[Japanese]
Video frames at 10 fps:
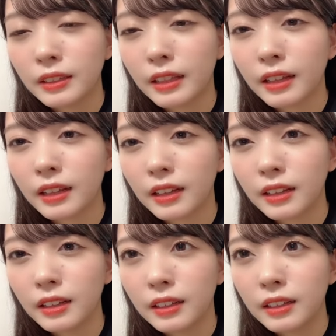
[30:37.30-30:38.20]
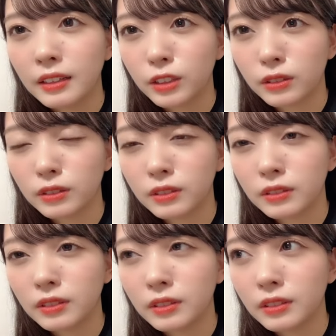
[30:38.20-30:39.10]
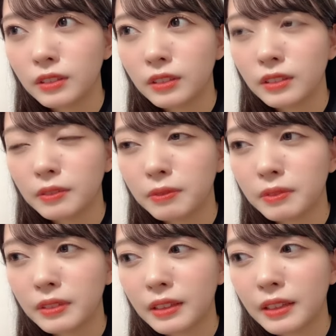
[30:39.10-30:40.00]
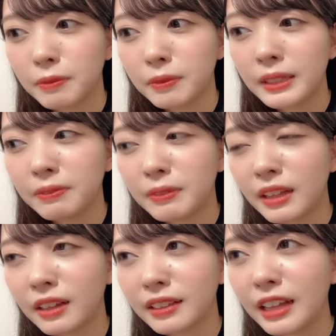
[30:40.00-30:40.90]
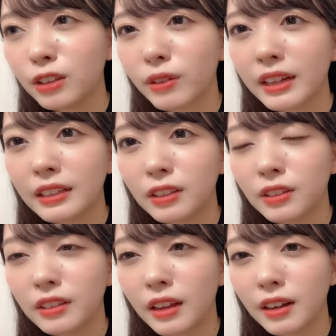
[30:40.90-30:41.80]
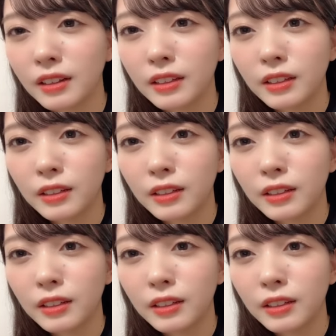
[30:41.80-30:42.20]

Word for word: なんかその「みなんかなんとか」って言ったら